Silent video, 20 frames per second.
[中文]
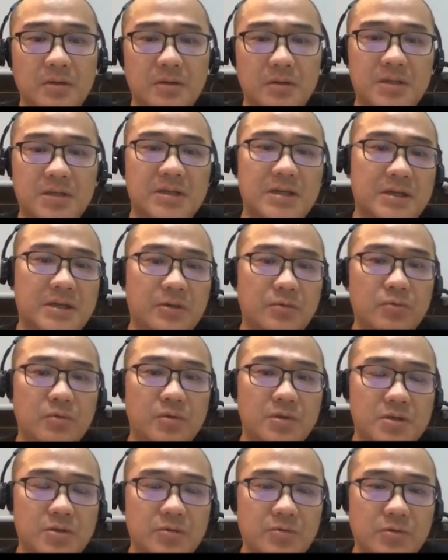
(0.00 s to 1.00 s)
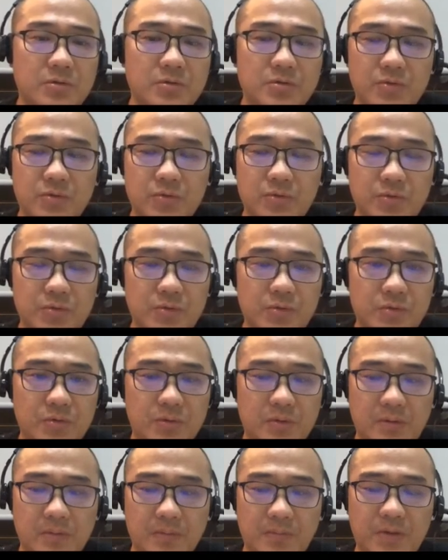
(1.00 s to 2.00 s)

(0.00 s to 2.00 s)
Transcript: 你想想，如果是用了数据库去做，